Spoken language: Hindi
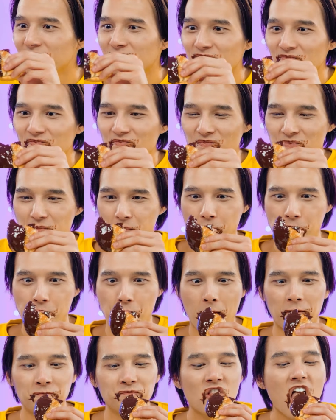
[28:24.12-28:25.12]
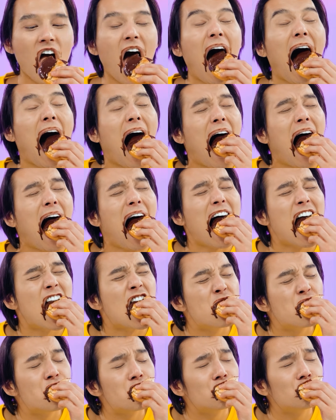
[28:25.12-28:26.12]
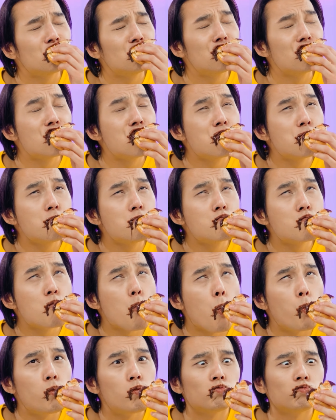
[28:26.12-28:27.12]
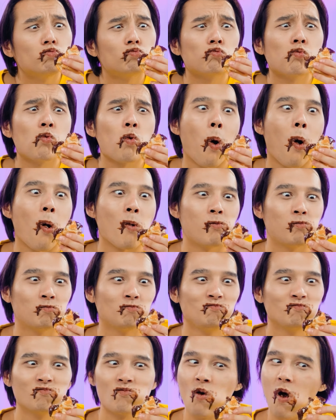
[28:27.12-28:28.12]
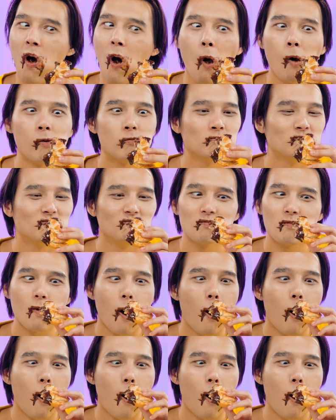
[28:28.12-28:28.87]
यकीन है कि यह मेरे बर्गर को बेहतर बना देगा हम्म, वाह मुझे अपनी खुशी को